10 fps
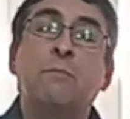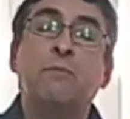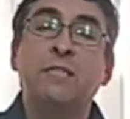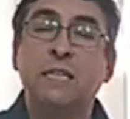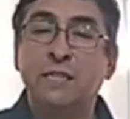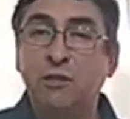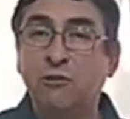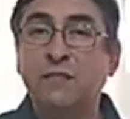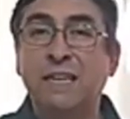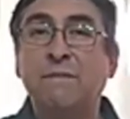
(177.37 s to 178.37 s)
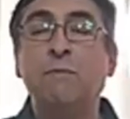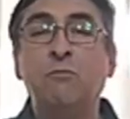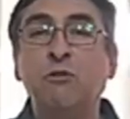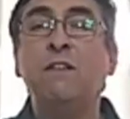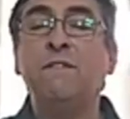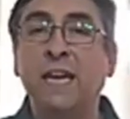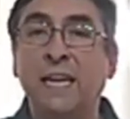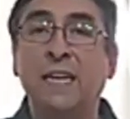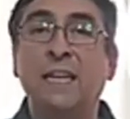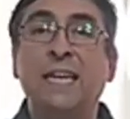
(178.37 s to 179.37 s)
pues el Señor sabe muy
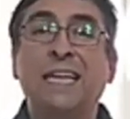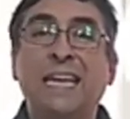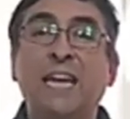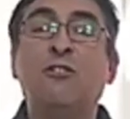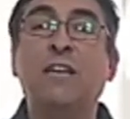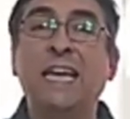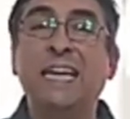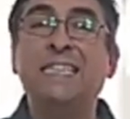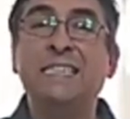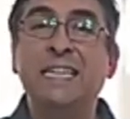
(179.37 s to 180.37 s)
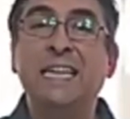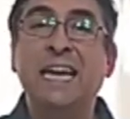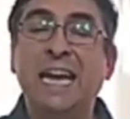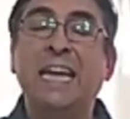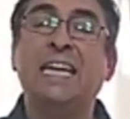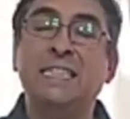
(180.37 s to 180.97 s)
bien qué es lo que es el